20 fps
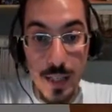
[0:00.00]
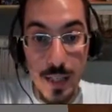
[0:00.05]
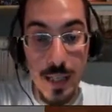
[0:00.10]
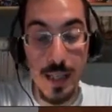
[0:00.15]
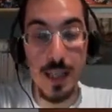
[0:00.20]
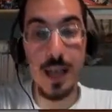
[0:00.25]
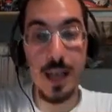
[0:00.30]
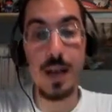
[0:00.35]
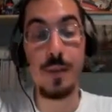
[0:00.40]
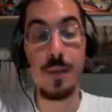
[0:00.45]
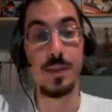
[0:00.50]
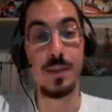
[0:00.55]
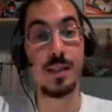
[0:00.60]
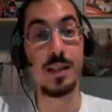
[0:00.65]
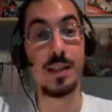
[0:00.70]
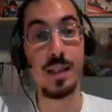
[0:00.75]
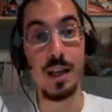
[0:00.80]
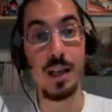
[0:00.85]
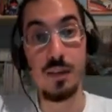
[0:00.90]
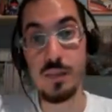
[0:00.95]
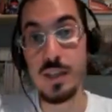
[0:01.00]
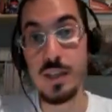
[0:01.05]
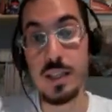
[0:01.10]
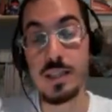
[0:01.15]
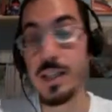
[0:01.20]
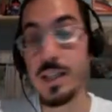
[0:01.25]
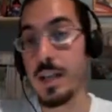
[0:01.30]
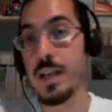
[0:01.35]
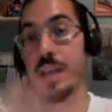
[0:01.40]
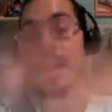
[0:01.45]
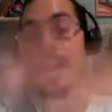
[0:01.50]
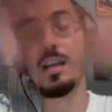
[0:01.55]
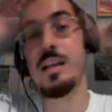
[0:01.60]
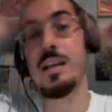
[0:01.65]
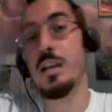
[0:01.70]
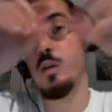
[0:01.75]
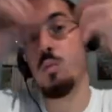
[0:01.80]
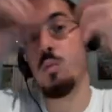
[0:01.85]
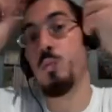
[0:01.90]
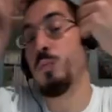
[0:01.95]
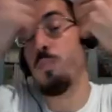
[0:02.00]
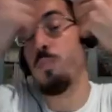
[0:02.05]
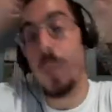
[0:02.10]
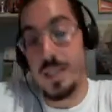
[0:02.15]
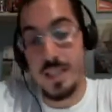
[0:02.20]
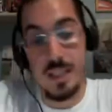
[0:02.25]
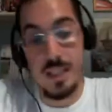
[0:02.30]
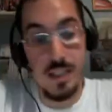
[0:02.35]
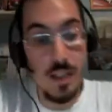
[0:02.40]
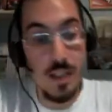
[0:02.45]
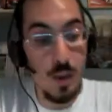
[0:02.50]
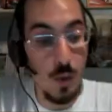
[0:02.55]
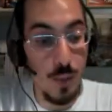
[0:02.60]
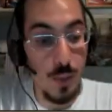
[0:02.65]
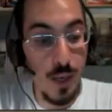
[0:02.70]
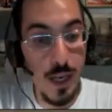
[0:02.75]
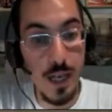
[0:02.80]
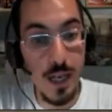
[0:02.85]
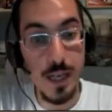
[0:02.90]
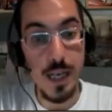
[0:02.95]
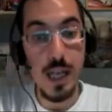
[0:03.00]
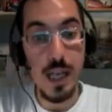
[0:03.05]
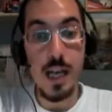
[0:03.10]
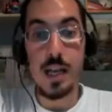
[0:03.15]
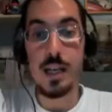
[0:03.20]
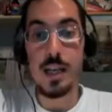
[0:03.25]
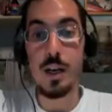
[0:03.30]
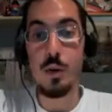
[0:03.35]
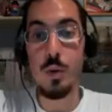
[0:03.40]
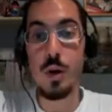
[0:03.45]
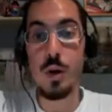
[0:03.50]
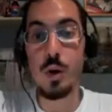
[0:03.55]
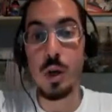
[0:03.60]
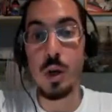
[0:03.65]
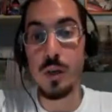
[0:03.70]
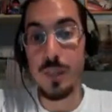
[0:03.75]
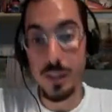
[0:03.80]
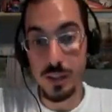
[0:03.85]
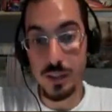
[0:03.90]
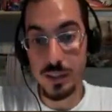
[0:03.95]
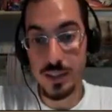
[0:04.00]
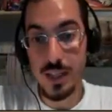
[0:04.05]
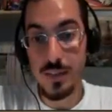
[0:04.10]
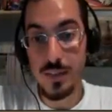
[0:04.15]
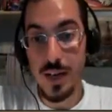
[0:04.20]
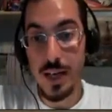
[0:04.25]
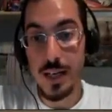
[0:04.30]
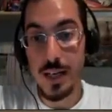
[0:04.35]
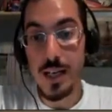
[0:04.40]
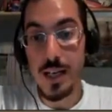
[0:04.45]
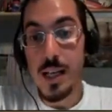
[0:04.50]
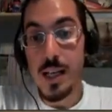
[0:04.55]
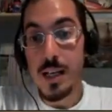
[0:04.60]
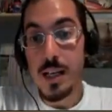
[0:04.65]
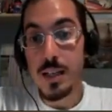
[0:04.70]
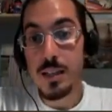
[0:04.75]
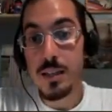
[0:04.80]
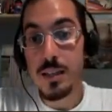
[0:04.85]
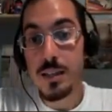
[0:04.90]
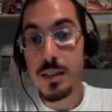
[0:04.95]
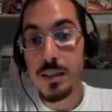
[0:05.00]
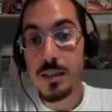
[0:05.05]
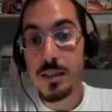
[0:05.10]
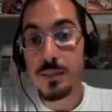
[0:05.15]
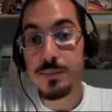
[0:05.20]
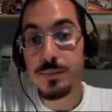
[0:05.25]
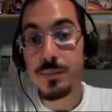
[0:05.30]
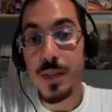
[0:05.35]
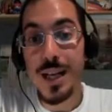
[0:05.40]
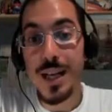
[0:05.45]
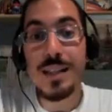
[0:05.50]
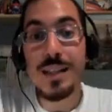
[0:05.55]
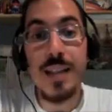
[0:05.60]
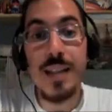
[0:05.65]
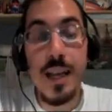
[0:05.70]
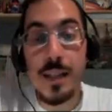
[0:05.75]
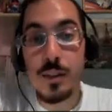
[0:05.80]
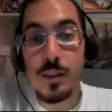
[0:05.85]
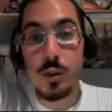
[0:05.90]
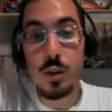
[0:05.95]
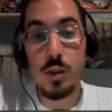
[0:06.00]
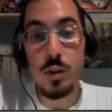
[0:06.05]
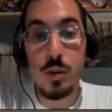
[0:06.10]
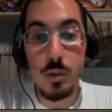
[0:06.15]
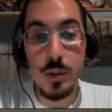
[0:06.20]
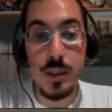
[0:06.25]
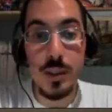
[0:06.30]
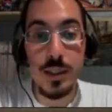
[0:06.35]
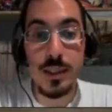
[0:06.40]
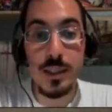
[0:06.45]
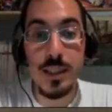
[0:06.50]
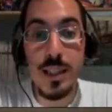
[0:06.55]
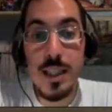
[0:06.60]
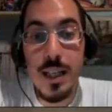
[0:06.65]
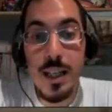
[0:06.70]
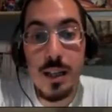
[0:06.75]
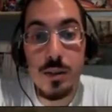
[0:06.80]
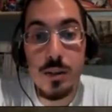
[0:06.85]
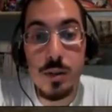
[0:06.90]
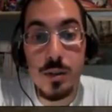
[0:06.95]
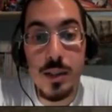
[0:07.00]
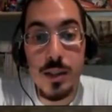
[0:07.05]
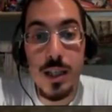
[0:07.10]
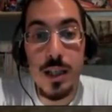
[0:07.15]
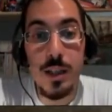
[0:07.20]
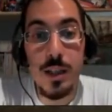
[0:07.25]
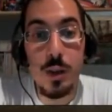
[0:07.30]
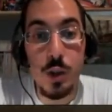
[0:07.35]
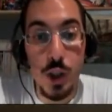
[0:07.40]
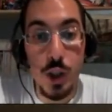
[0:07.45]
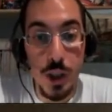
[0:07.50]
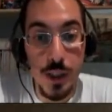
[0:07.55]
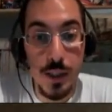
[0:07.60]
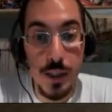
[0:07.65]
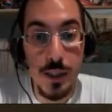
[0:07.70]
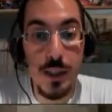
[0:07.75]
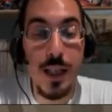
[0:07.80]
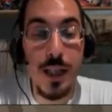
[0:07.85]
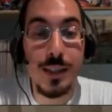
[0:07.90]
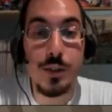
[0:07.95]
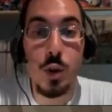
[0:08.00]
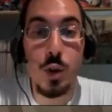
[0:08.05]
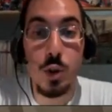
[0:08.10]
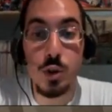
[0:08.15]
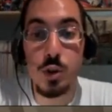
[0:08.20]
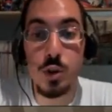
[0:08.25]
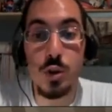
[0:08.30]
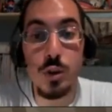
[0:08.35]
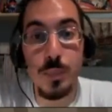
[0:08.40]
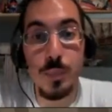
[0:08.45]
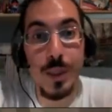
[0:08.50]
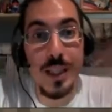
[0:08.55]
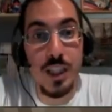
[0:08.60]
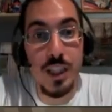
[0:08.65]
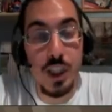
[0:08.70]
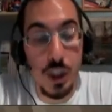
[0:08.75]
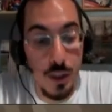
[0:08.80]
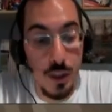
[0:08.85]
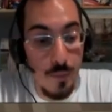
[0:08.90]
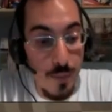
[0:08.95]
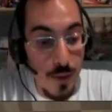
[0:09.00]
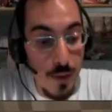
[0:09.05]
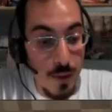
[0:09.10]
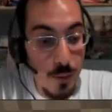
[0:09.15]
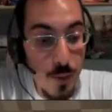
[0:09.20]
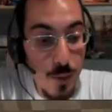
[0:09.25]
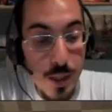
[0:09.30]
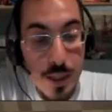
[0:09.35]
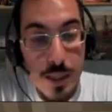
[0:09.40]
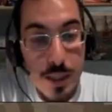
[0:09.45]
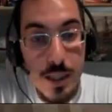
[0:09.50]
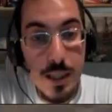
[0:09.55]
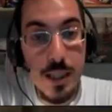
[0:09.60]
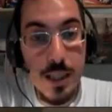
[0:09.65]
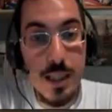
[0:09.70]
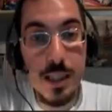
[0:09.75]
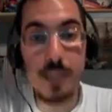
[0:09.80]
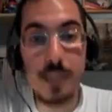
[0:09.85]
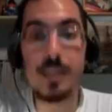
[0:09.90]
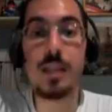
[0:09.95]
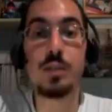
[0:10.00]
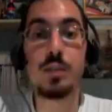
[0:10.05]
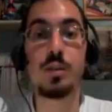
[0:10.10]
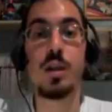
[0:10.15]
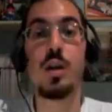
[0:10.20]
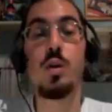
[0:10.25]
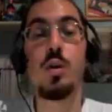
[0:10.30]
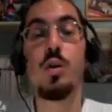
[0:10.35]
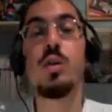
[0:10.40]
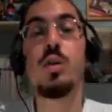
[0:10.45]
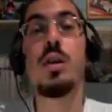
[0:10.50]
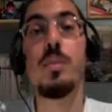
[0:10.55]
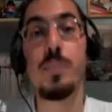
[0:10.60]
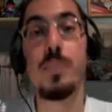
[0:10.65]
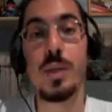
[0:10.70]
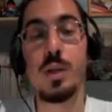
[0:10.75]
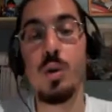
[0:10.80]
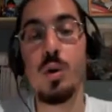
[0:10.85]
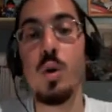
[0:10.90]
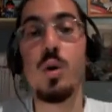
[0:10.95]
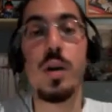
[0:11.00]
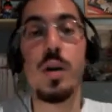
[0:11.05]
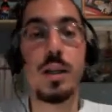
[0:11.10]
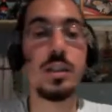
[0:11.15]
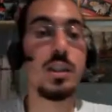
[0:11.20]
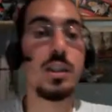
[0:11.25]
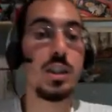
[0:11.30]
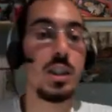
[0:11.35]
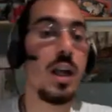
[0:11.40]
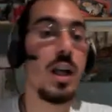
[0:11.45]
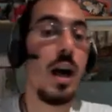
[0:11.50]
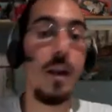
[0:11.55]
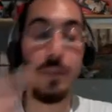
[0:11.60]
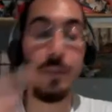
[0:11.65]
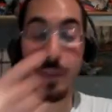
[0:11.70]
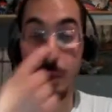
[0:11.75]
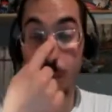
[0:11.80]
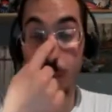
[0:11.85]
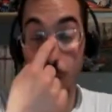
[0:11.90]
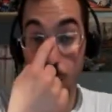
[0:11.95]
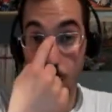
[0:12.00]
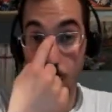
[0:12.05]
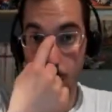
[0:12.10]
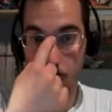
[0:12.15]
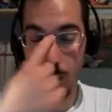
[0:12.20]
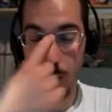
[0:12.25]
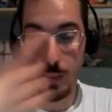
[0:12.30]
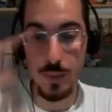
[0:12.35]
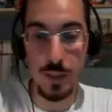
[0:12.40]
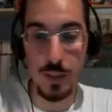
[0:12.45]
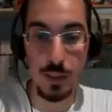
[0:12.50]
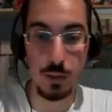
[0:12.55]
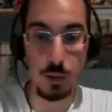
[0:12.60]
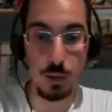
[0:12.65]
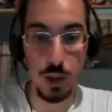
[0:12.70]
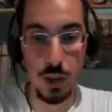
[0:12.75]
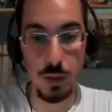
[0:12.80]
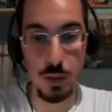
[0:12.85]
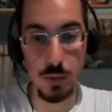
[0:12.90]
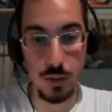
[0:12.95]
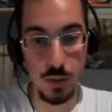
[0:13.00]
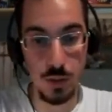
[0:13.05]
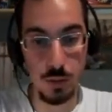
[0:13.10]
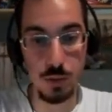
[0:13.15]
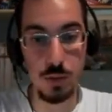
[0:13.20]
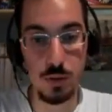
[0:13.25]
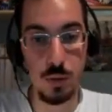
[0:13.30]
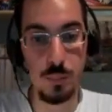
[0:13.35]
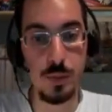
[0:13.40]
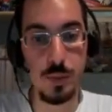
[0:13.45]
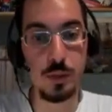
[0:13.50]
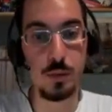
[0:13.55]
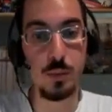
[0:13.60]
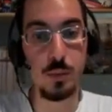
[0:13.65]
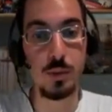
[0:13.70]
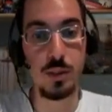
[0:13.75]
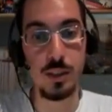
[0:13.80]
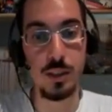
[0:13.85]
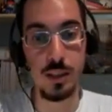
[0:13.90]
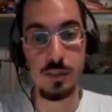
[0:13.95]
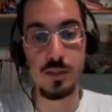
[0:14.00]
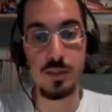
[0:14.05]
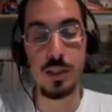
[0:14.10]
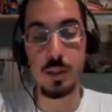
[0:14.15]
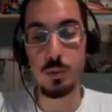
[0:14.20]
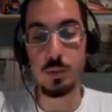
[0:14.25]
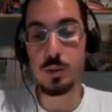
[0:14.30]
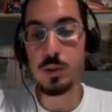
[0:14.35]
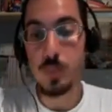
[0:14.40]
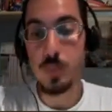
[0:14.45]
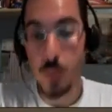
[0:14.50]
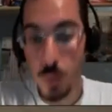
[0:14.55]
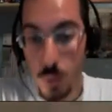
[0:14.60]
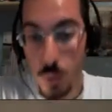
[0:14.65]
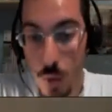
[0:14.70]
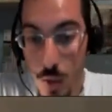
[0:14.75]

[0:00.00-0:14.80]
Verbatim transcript: la eh, grafite in un pezzettino magari in quello che vado a scavare, ehm, cadendo, quindi se gli cadono delle rocce addosso, sparisce. Quindi da dato che con il piccone dei giganti è molto probabile che succeda questa cosa, ho perso molta grafite in questo modo,